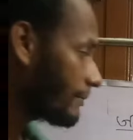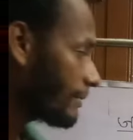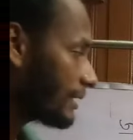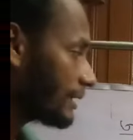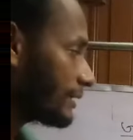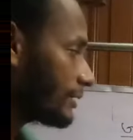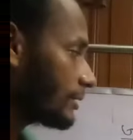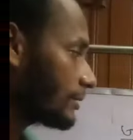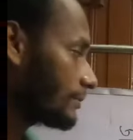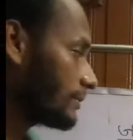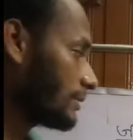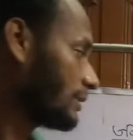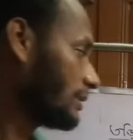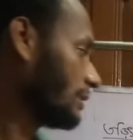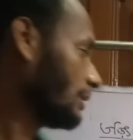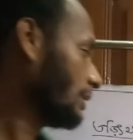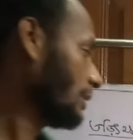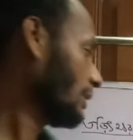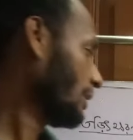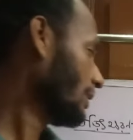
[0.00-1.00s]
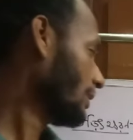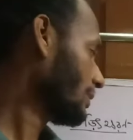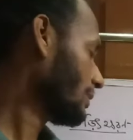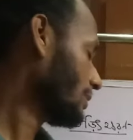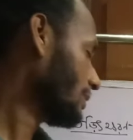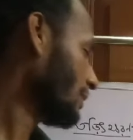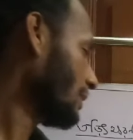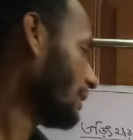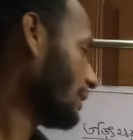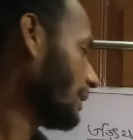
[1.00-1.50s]
এবার কি হবে
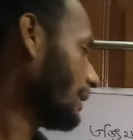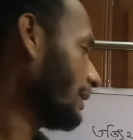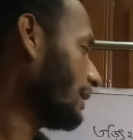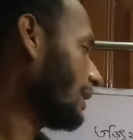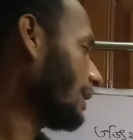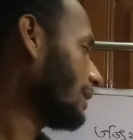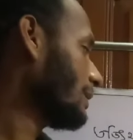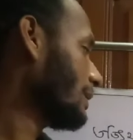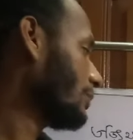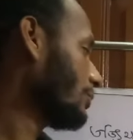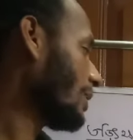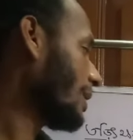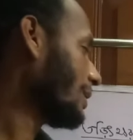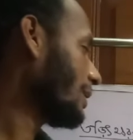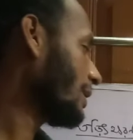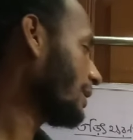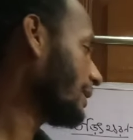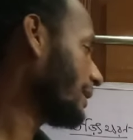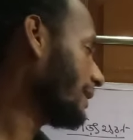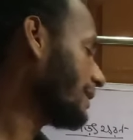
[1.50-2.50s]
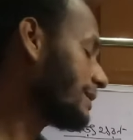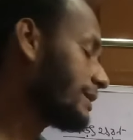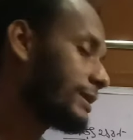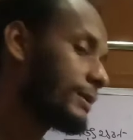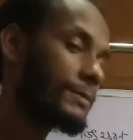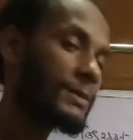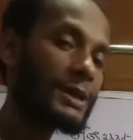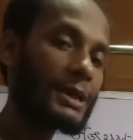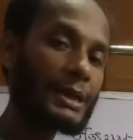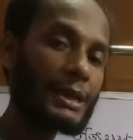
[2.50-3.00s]
যে এখানে যেহেতু আধানের
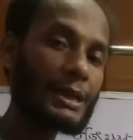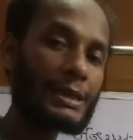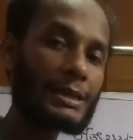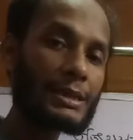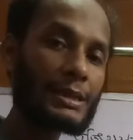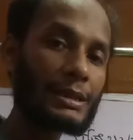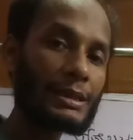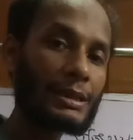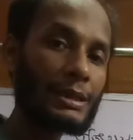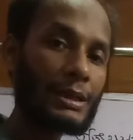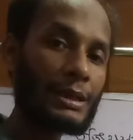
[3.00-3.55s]
ডেন্সিটি বেড়ে গেছে